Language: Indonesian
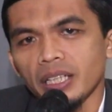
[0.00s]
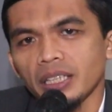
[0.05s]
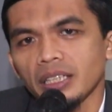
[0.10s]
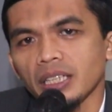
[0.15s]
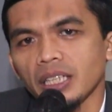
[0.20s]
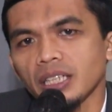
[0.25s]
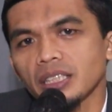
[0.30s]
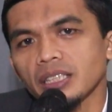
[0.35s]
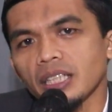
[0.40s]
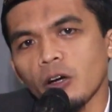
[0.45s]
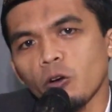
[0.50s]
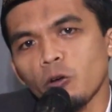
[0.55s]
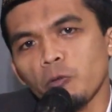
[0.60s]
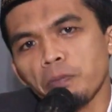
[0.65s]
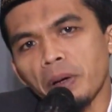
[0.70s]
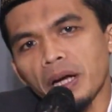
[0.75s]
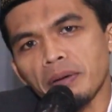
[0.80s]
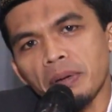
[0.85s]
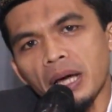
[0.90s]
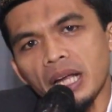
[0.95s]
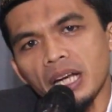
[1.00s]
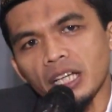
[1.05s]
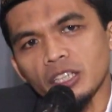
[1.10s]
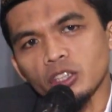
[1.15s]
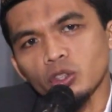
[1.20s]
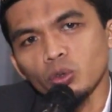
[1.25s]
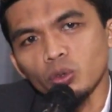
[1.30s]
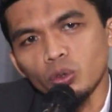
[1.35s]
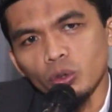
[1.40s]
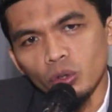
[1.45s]
Jadi cakupan makna
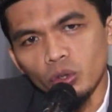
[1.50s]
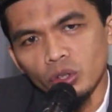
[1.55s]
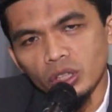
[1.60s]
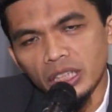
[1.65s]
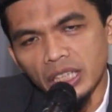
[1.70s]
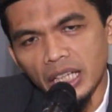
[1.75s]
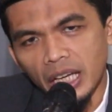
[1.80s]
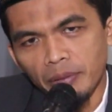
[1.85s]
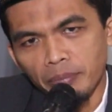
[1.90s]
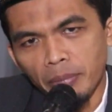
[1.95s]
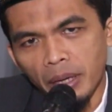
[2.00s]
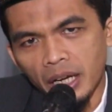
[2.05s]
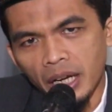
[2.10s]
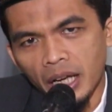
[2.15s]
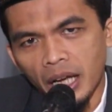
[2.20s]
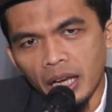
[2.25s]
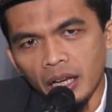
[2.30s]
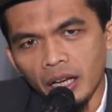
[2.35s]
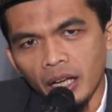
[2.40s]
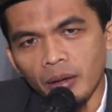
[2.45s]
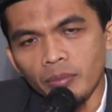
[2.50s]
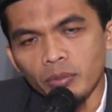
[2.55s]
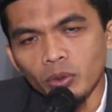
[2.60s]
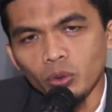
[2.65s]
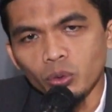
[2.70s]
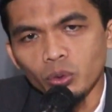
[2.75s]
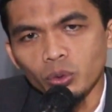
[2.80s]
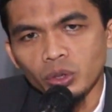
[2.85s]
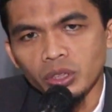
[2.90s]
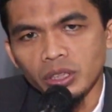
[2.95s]
syukur dengan makna
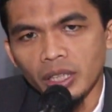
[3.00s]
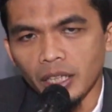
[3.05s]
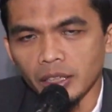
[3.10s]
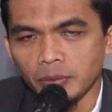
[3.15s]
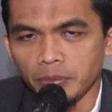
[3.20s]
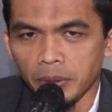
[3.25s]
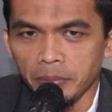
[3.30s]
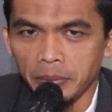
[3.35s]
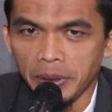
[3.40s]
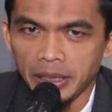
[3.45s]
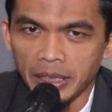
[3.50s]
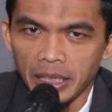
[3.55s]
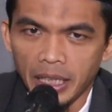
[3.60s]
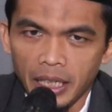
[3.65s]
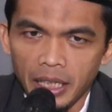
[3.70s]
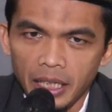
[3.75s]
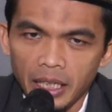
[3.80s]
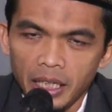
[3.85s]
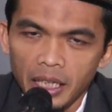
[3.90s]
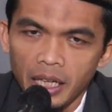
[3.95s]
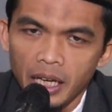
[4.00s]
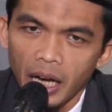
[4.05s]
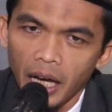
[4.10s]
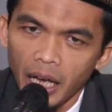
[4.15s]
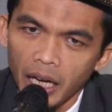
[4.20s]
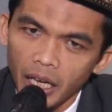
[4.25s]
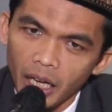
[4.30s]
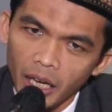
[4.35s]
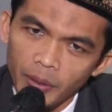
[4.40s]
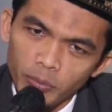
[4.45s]
alhamdulillah jelas berbeda.
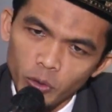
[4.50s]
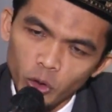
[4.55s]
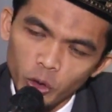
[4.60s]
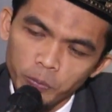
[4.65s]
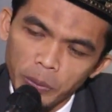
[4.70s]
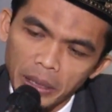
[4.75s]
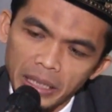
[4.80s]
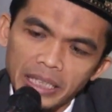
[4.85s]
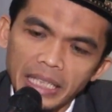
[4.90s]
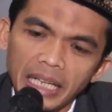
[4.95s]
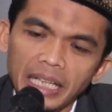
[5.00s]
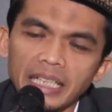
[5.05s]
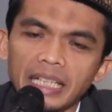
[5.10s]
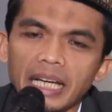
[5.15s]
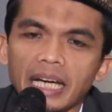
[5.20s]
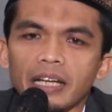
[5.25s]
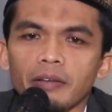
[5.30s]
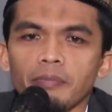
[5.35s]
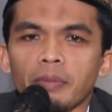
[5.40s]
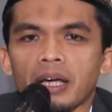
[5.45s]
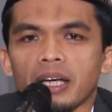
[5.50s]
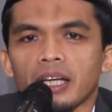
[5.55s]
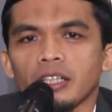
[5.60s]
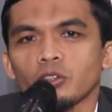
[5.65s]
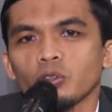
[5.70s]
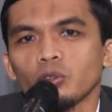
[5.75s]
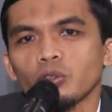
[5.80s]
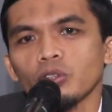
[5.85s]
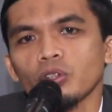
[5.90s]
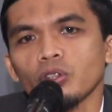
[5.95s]
Alhamdulillah bagian dari makna
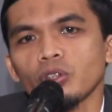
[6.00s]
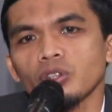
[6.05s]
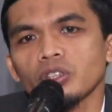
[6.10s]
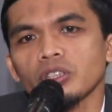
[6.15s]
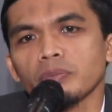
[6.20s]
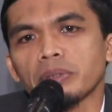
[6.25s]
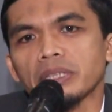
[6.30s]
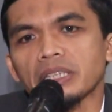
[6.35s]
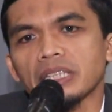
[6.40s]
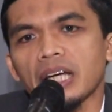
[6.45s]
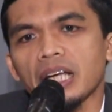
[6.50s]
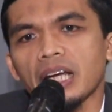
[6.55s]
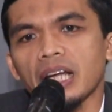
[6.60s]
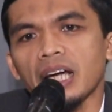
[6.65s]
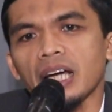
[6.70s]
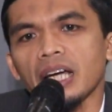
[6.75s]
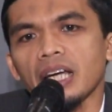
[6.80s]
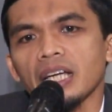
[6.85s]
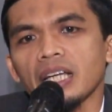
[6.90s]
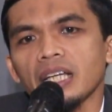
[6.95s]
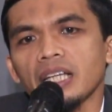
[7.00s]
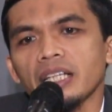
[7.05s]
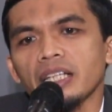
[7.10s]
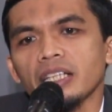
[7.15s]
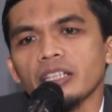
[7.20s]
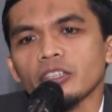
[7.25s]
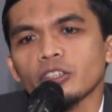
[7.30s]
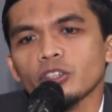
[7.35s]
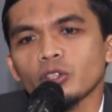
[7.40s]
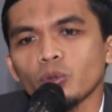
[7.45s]
syukur sementara
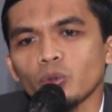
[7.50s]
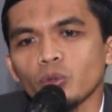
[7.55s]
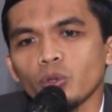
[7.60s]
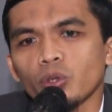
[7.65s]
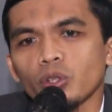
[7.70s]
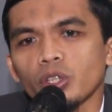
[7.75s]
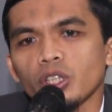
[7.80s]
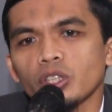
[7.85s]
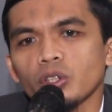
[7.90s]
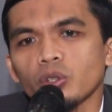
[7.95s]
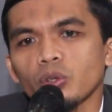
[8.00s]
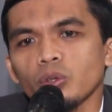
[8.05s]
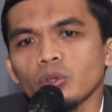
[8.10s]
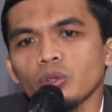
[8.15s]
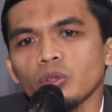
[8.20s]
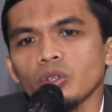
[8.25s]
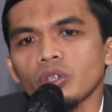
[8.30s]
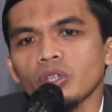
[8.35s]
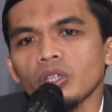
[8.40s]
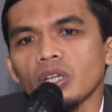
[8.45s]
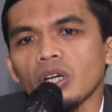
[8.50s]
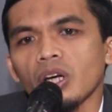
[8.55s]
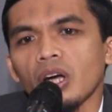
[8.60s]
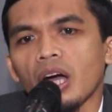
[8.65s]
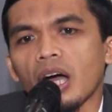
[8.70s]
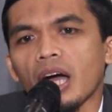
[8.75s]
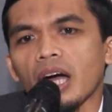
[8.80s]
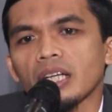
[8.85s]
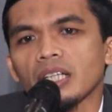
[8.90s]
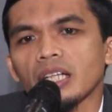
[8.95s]
syukur itu
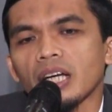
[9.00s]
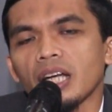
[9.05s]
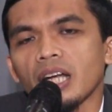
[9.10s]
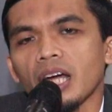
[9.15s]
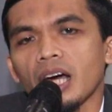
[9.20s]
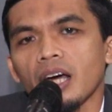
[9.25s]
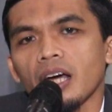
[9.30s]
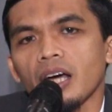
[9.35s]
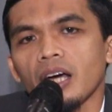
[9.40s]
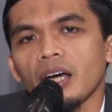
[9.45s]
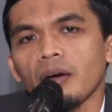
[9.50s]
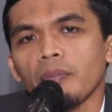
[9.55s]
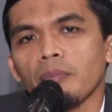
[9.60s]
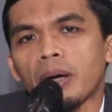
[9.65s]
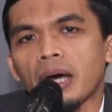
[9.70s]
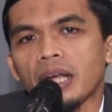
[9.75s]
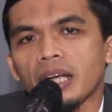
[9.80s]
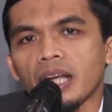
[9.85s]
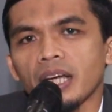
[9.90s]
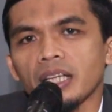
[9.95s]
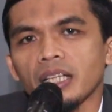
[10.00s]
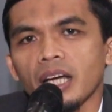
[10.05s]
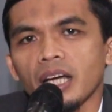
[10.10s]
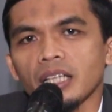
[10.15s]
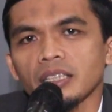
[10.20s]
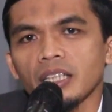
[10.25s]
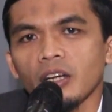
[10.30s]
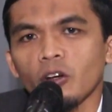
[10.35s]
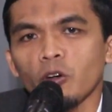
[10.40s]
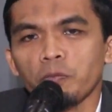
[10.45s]
adalah
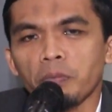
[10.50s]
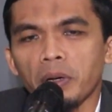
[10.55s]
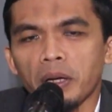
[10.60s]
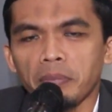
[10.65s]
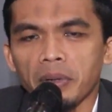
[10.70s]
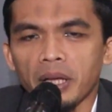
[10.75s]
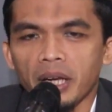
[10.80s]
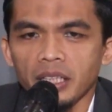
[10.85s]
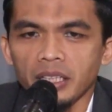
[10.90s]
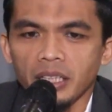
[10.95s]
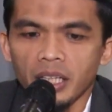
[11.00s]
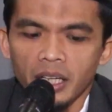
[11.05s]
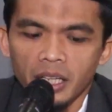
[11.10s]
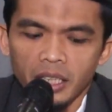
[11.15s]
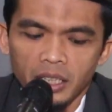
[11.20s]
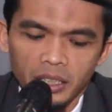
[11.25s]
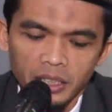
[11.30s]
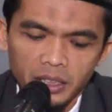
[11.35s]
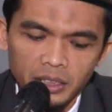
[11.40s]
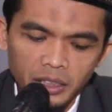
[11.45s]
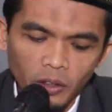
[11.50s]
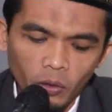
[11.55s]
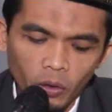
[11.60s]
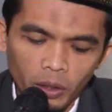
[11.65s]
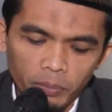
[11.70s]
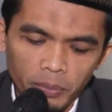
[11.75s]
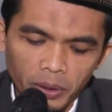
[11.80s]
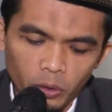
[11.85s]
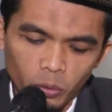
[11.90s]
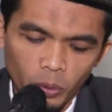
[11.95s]
maknanya cakupan maknanya
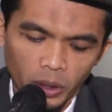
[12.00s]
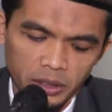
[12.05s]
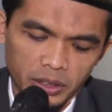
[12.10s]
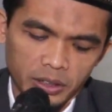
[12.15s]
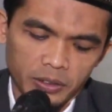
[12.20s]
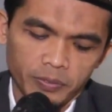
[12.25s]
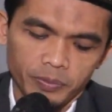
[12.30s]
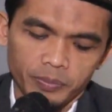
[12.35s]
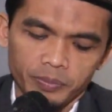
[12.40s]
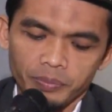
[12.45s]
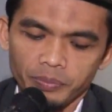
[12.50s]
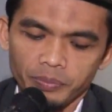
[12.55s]
jauh lebih luas.